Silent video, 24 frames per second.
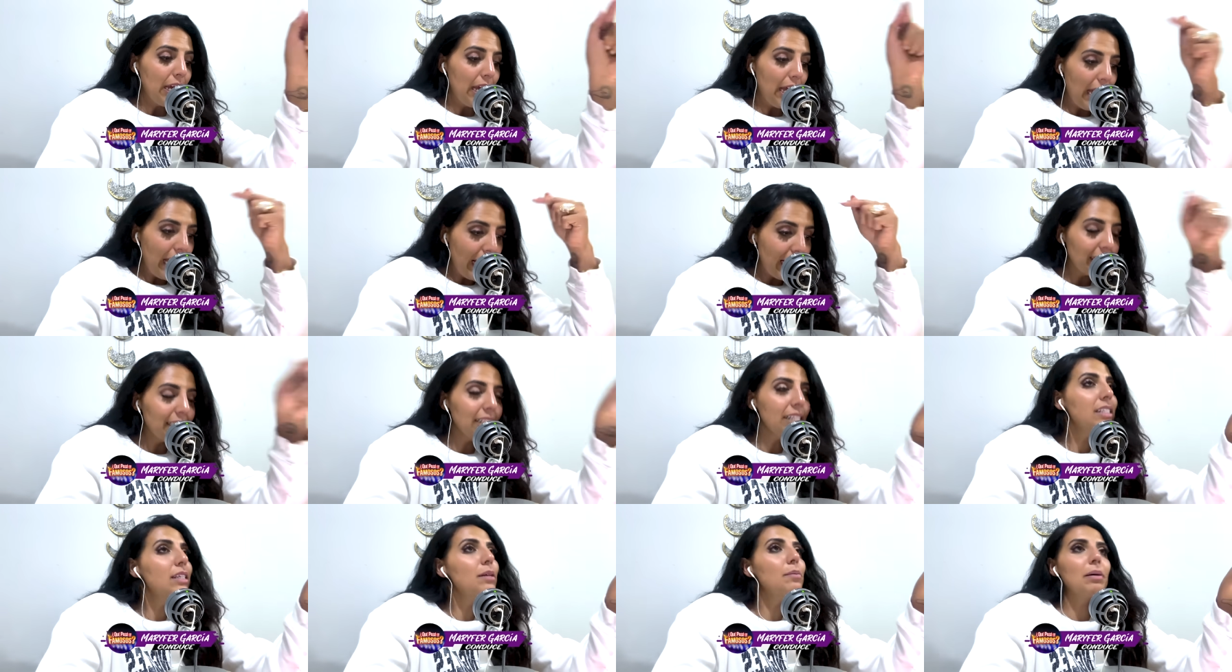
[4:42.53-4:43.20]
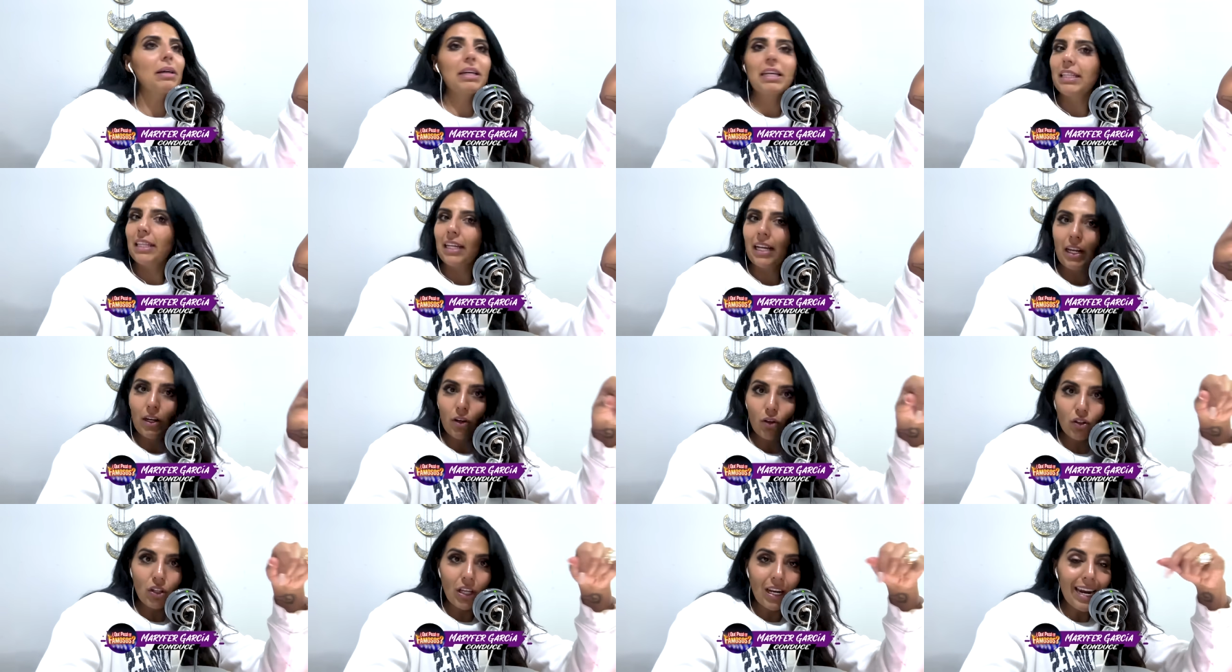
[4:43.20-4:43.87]
Esta chamaquita que
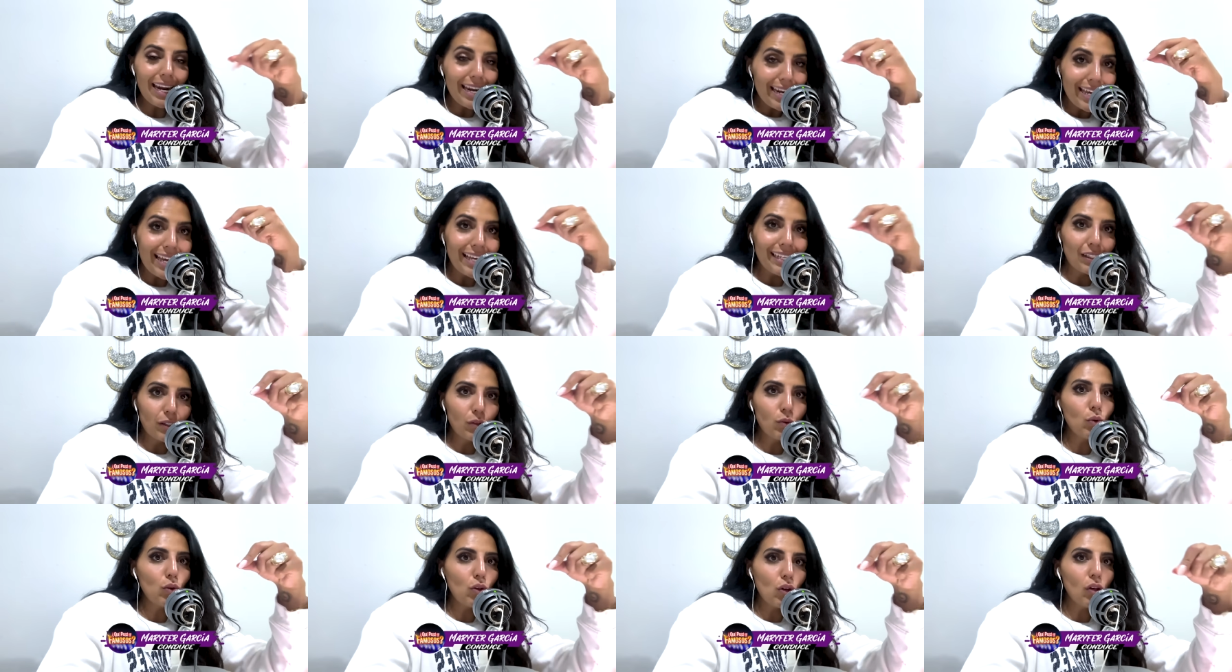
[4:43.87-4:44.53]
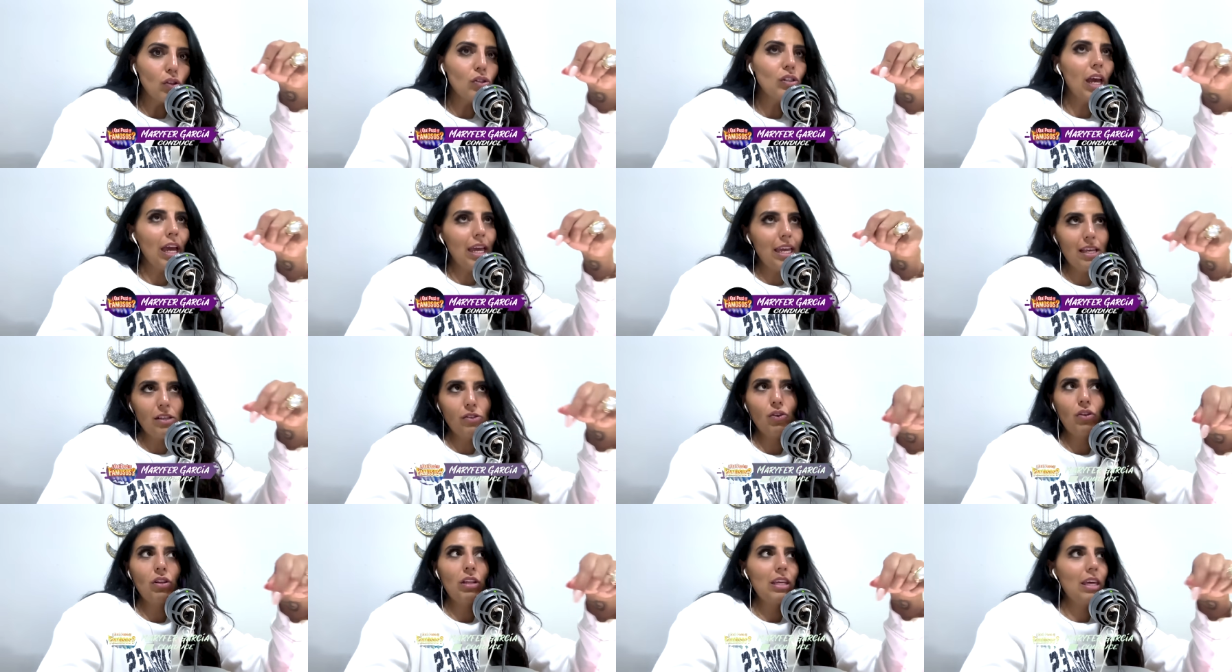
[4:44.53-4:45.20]
no tiene ni estudios, que ahí
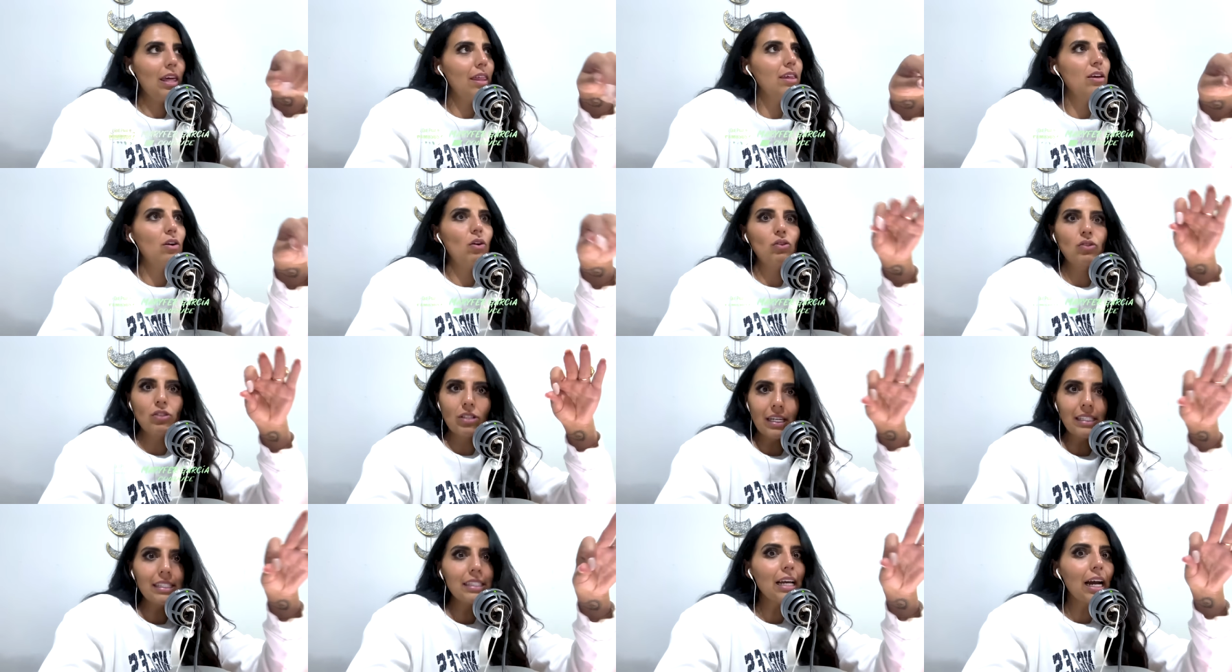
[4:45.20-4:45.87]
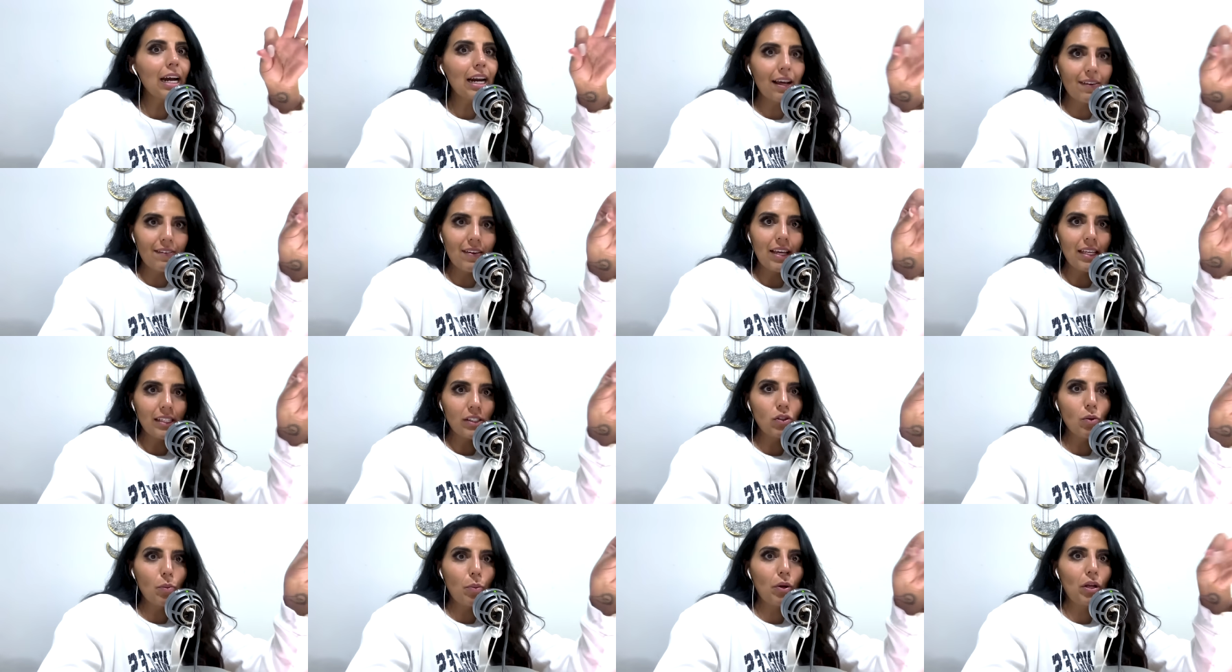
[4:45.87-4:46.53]
es donde ya digo, ya está grave
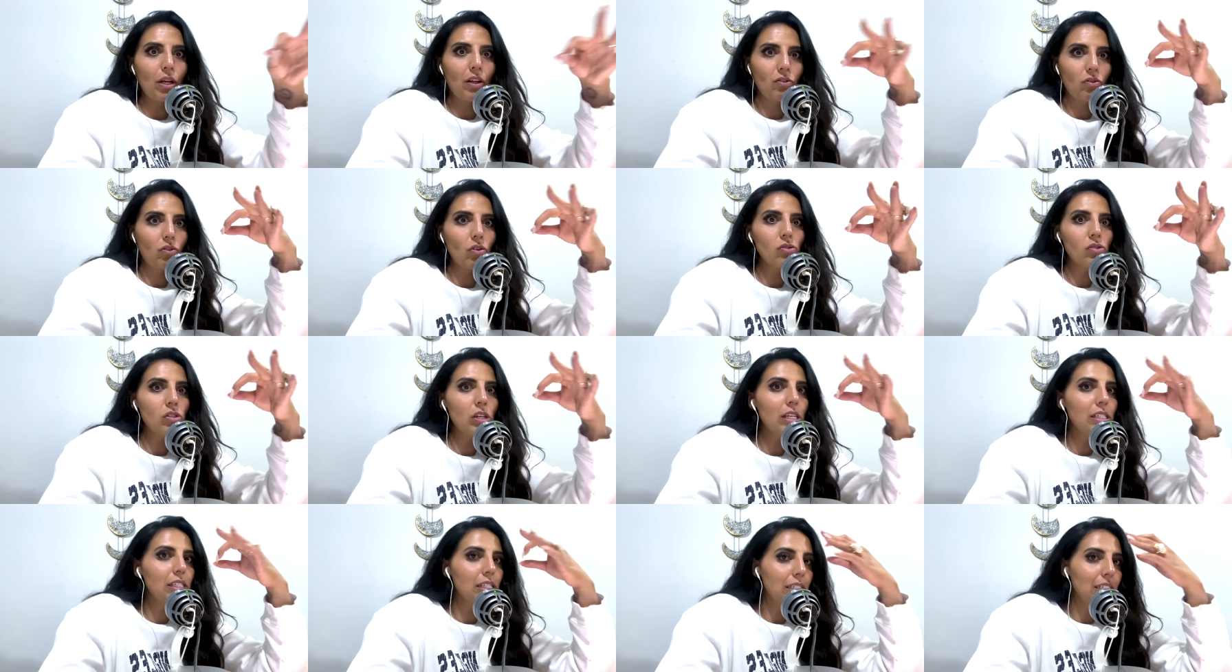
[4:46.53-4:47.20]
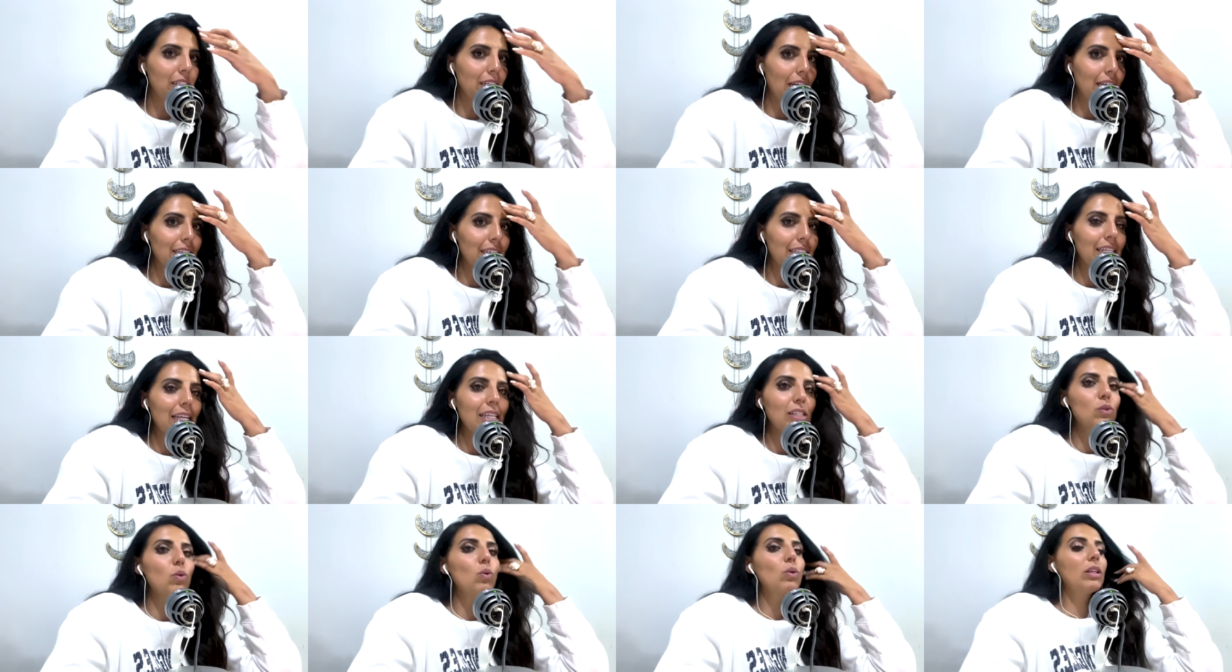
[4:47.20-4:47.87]
esto, porque entonces ya está
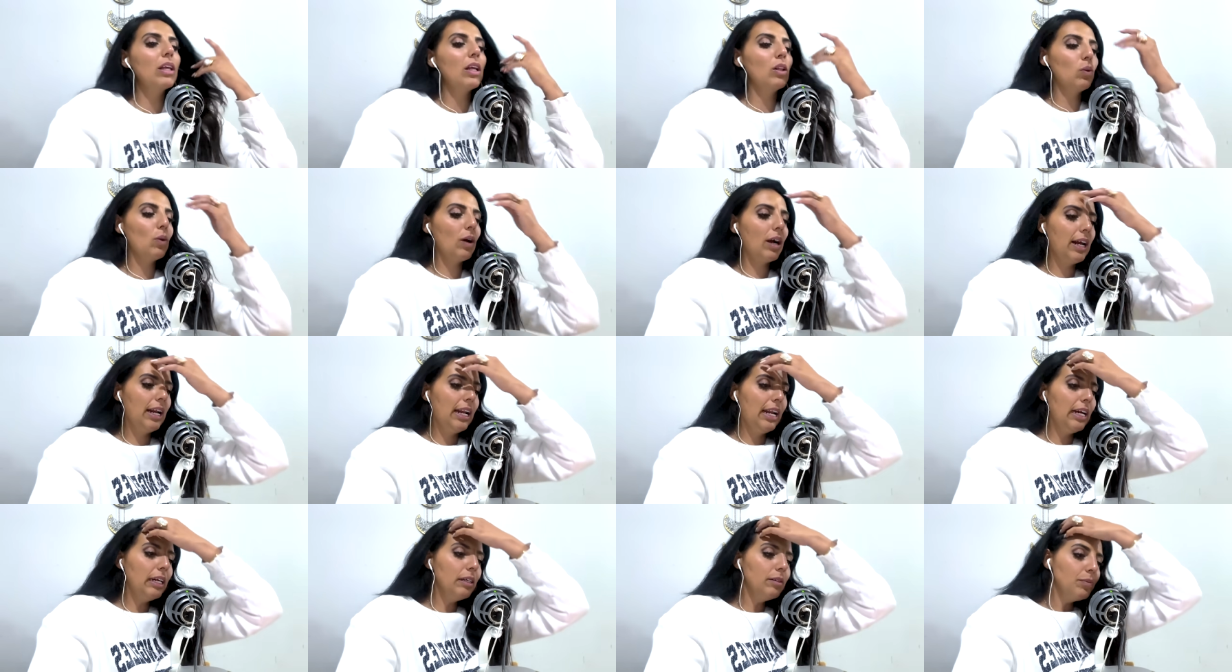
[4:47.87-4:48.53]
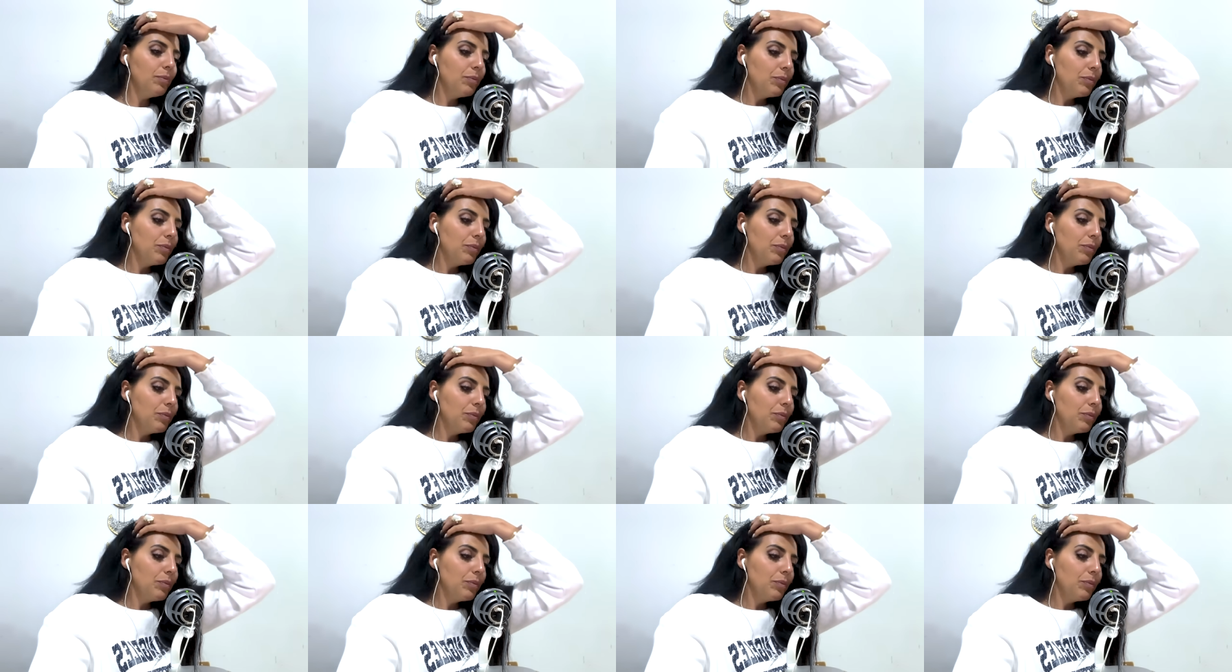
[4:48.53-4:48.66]
insultando a Gala